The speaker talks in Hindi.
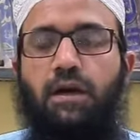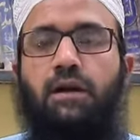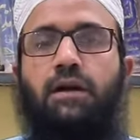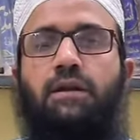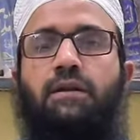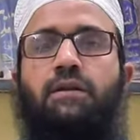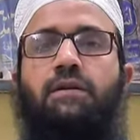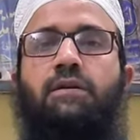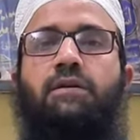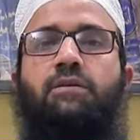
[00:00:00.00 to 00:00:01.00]
अगर
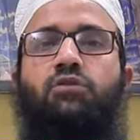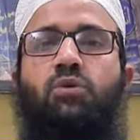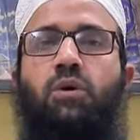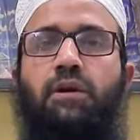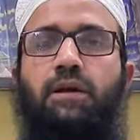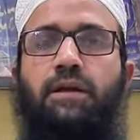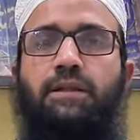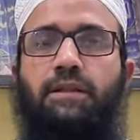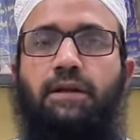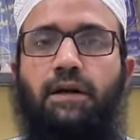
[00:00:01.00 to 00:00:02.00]
शोहर का
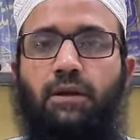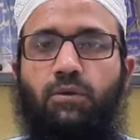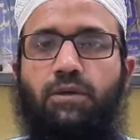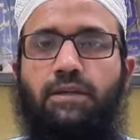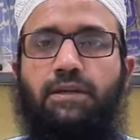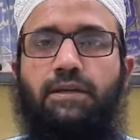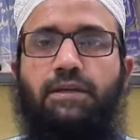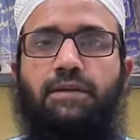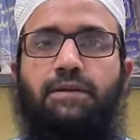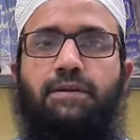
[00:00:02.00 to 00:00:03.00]
इंतकाल हो जाता
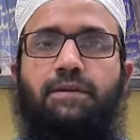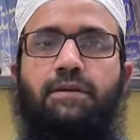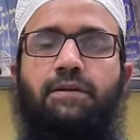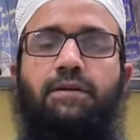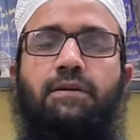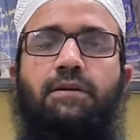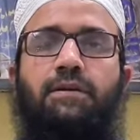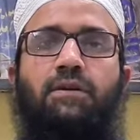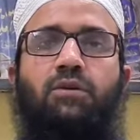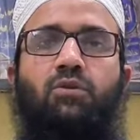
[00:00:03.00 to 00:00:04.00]
है
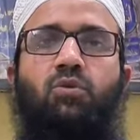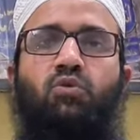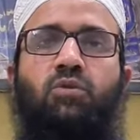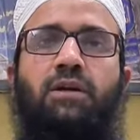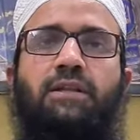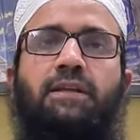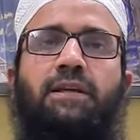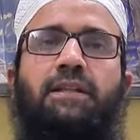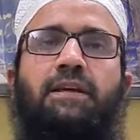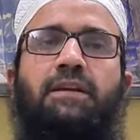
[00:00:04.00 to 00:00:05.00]
तो उस वक़्त के
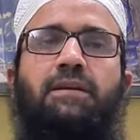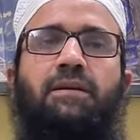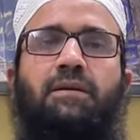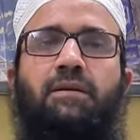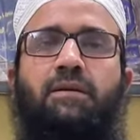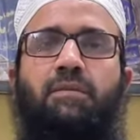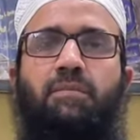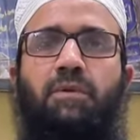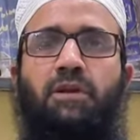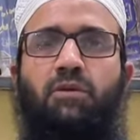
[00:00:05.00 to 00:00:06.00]
अंदर
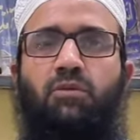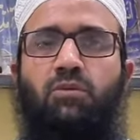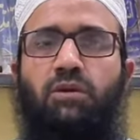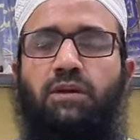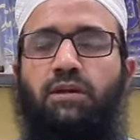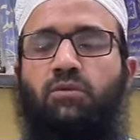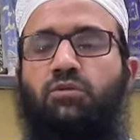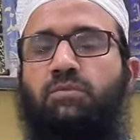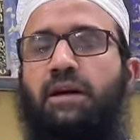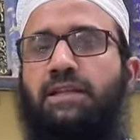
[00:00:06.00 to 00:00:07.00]
पहले तो ये कि
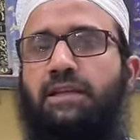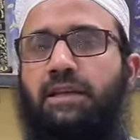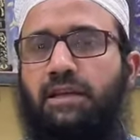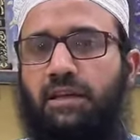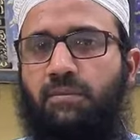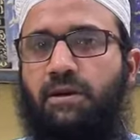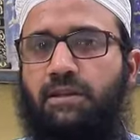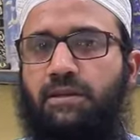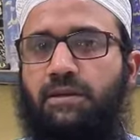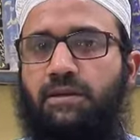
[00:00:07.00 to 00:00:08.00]
कुछ बातें देखने में
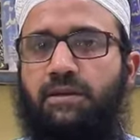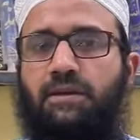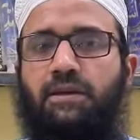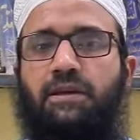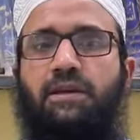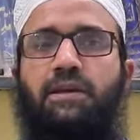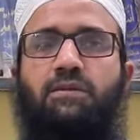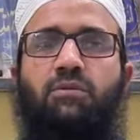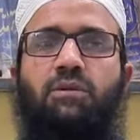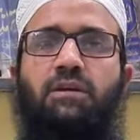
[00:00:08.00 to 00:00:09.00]
आती हैं
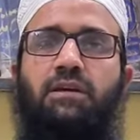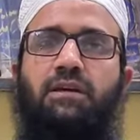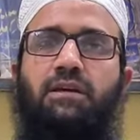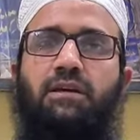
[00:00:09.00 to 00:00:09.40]
एक तो ये कि